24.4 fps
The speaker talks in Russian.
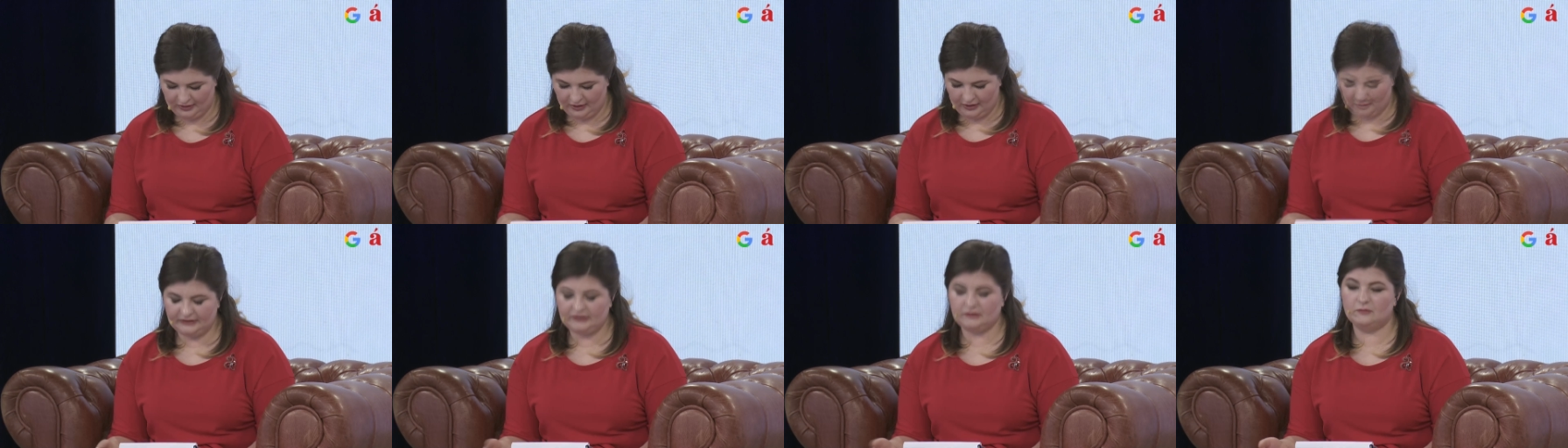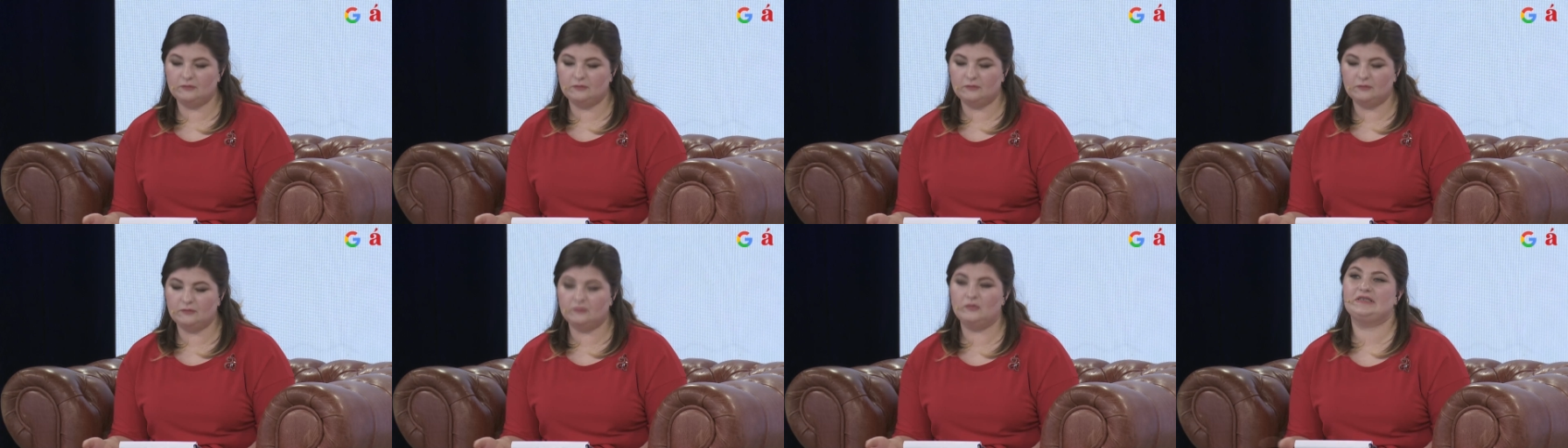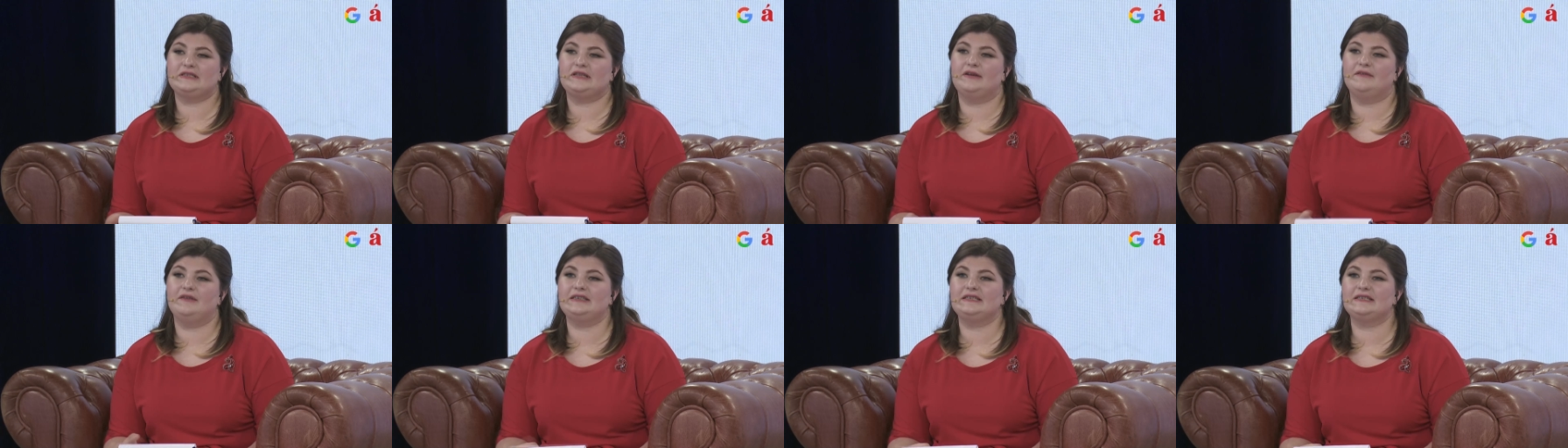Поэтому
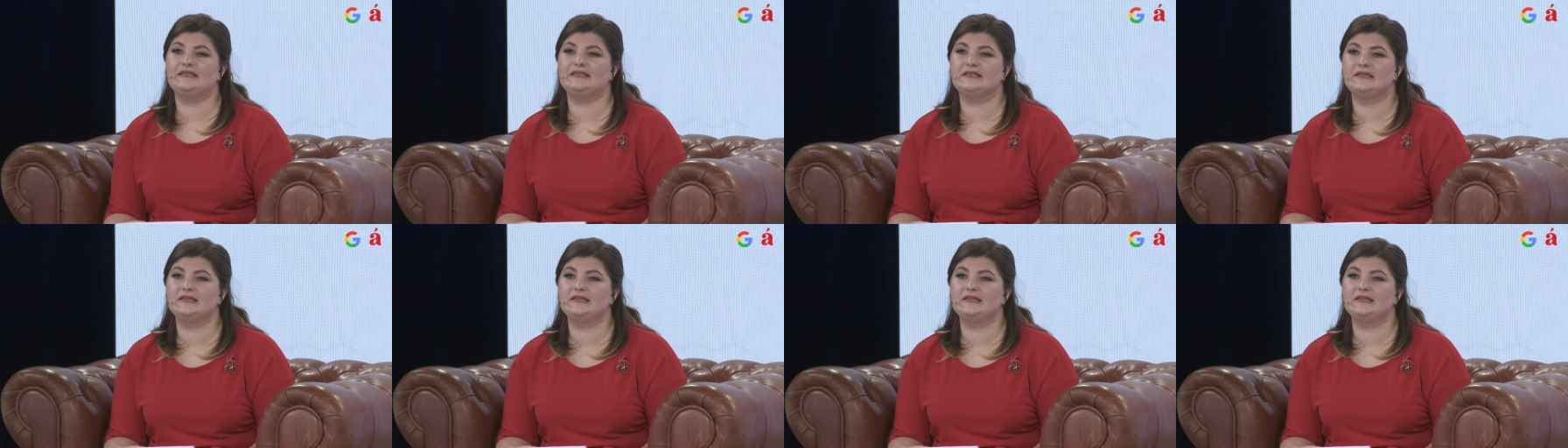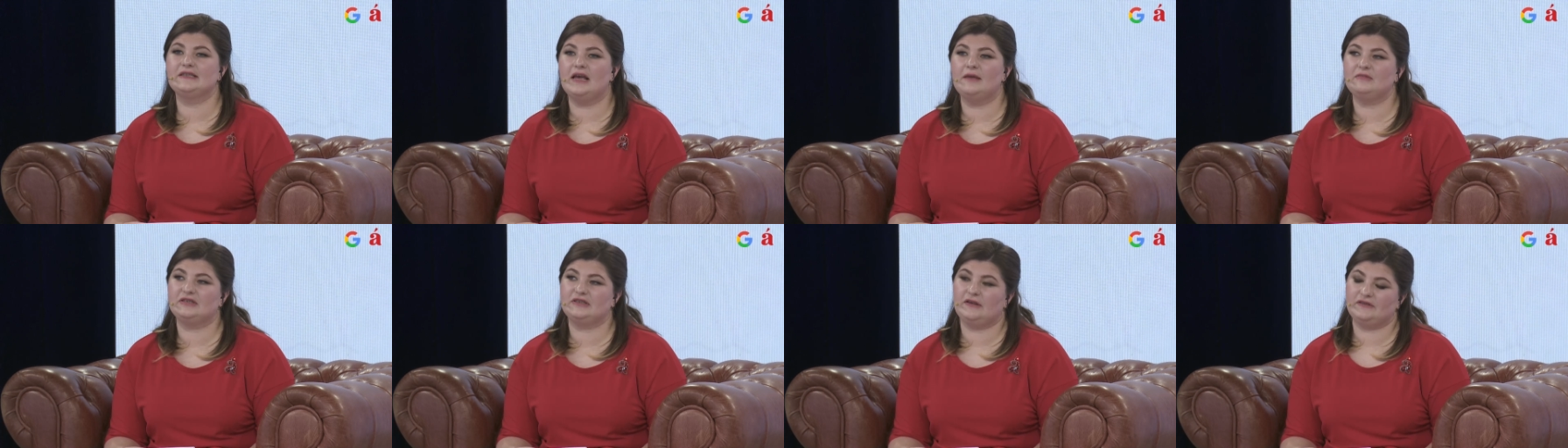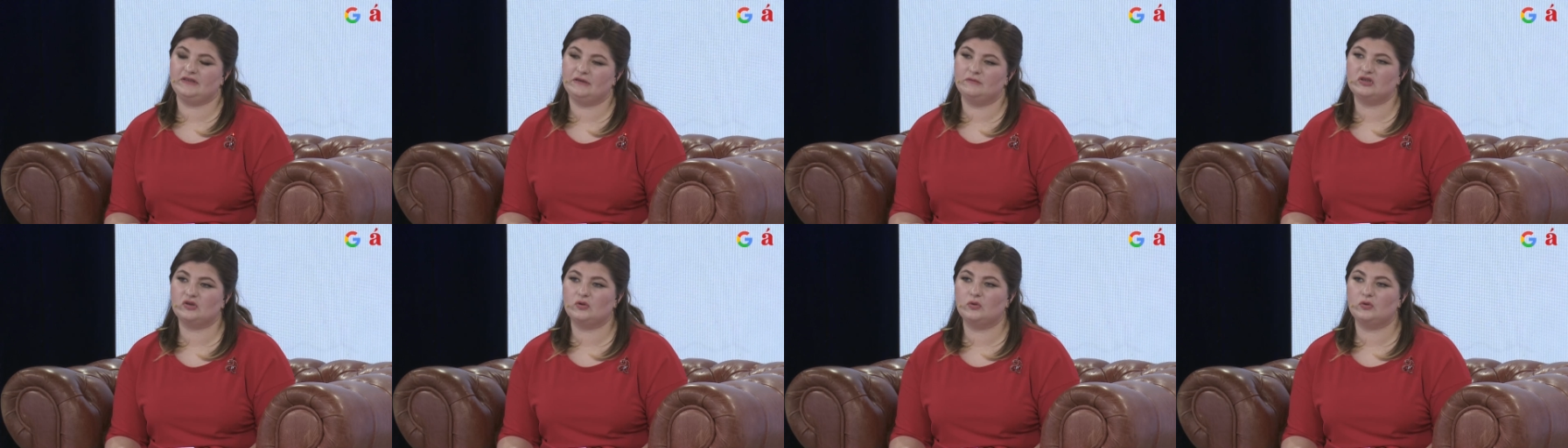оставайтесь с нами, совсем
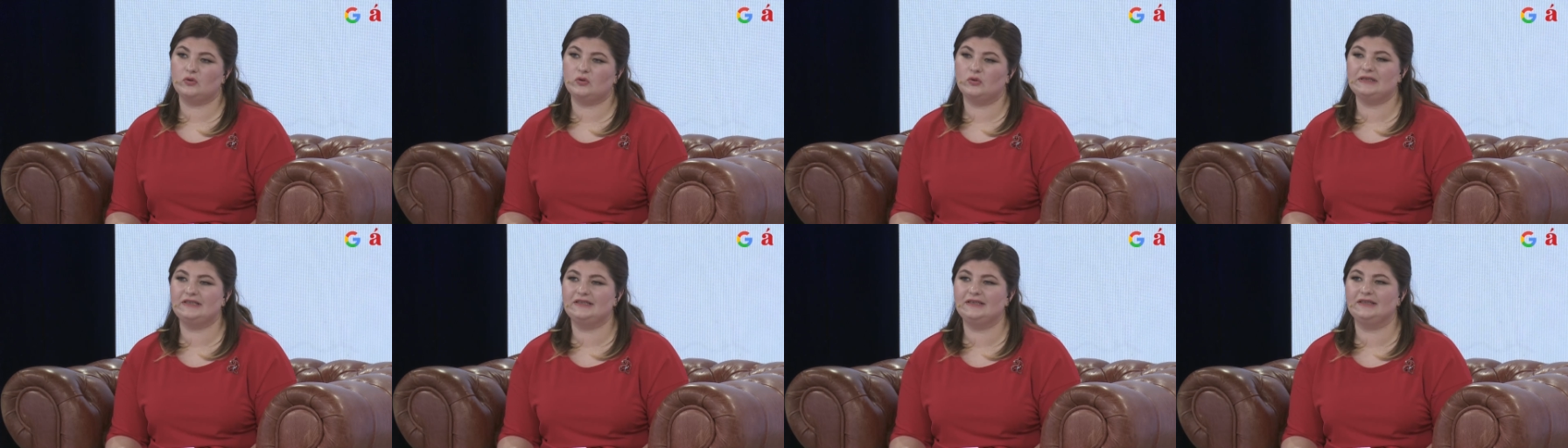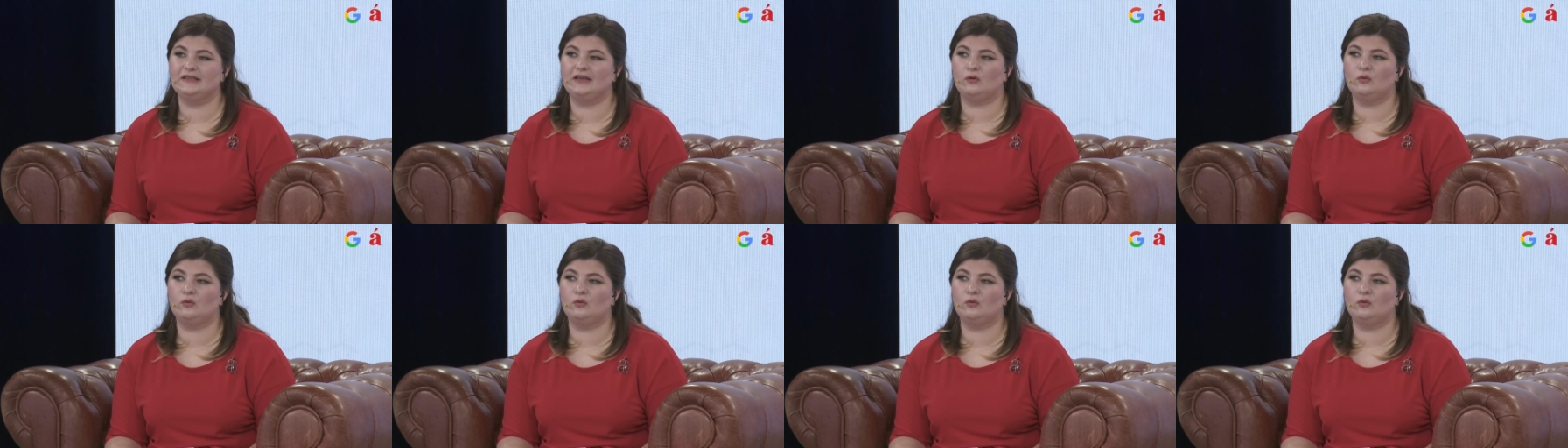скоро Дина